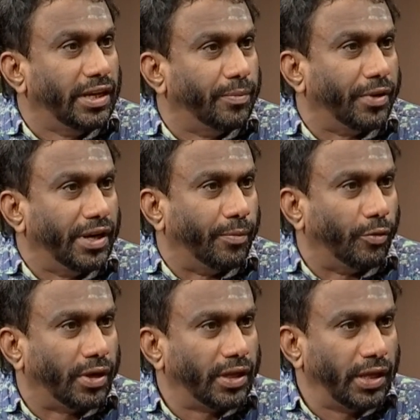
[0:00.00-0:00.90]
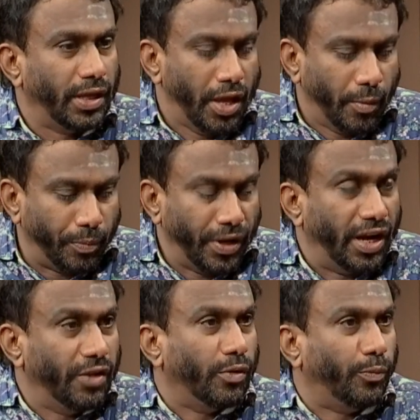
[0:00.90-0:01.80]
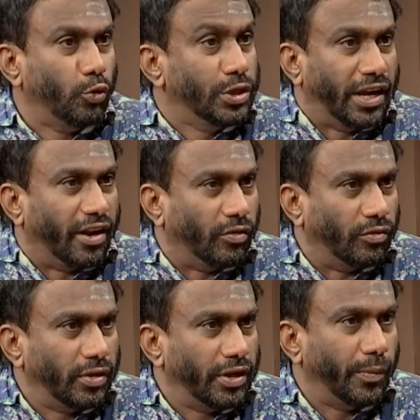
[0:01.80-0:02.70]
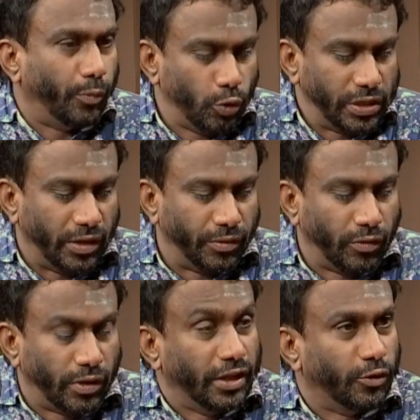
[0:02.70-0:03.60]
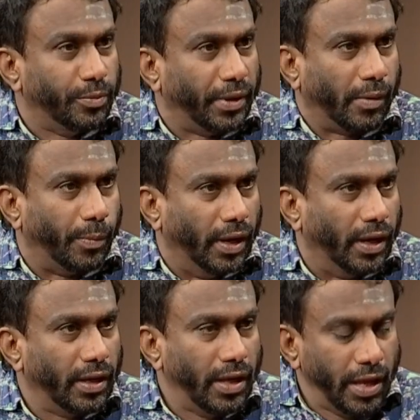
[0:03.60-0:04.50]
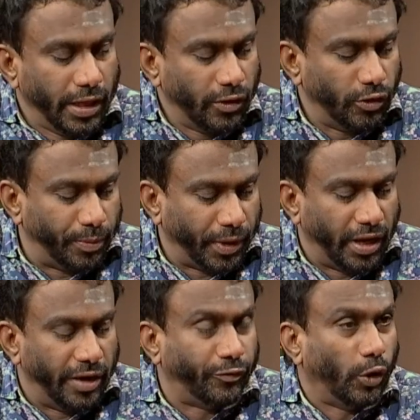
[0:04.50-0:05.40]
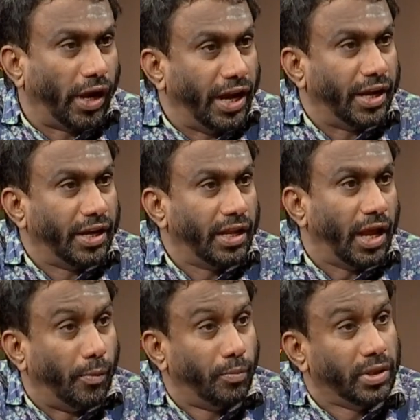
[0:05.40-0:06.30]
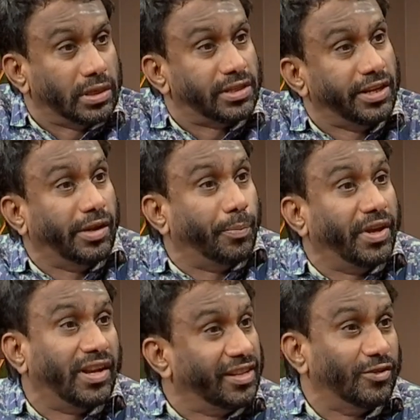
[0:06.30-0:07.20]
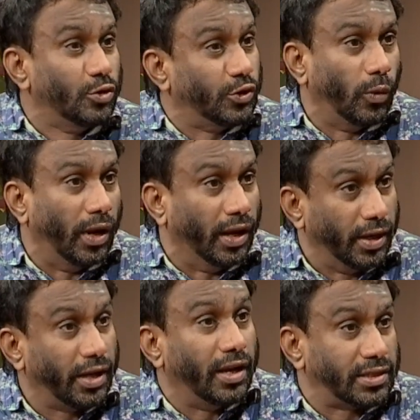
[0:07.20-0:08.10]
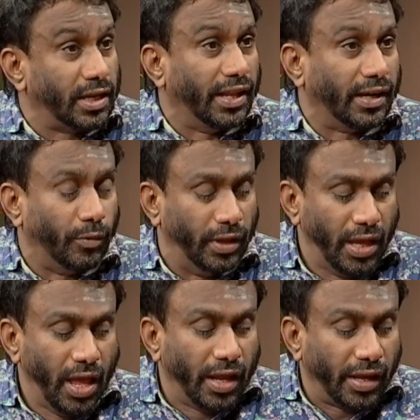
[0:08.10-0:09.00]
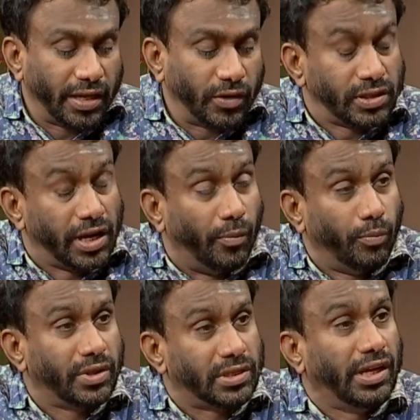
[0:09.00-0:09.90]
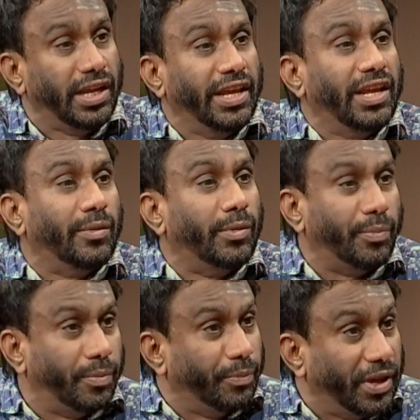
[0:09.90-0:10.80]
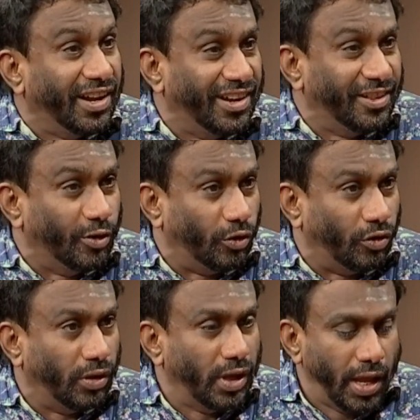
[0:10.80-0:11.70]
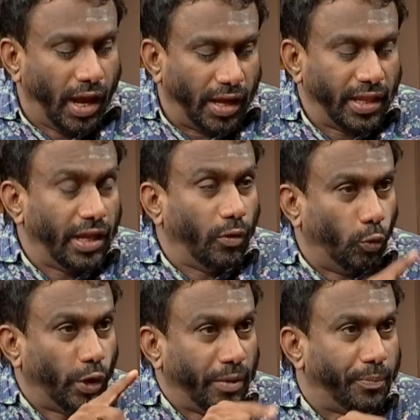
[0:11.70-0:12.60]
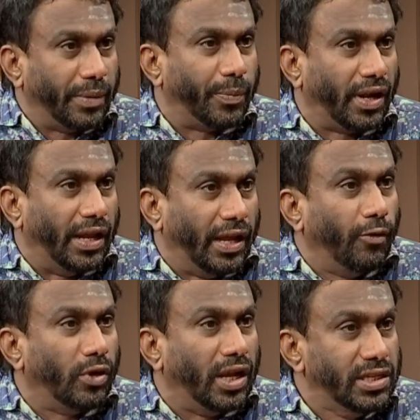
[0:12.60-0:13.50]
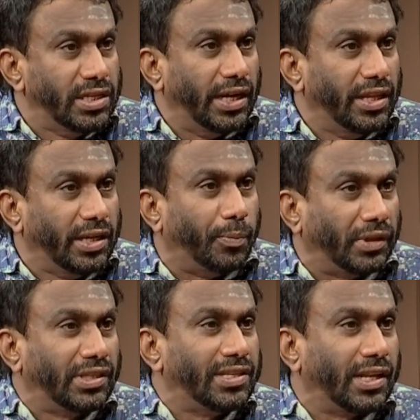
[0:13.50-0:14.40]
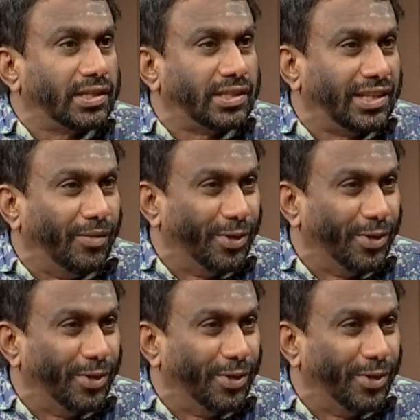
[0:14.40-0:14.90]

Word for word: ஸ்டில் பிரிண்ட் போட்டு பின்னாடி ஒரு பூஜை நடக்கும் அந்த பூஜையில் வந்து ஒரு இருபது பேர் இருப்பாங்க இருபது பேர் லெஃப்ட் டு ரைட்டுன்னு ஐம்பது ஸ்டில்லுக்கு பேர் எழுதணும்னு சொல்லுவாங்க நான் அசிஸ்டண்டாக இருக்கும்போது நான் யோசிச்சேன் ஐம்பது ஸ்டில் ஏன் நம்ம பேர் எழுதணும் அதை ஒரே பேப்பரில் ஒரு அஞ்சு எழுதிட்டு பத்து ஜெராக்ஸ் எடுத்து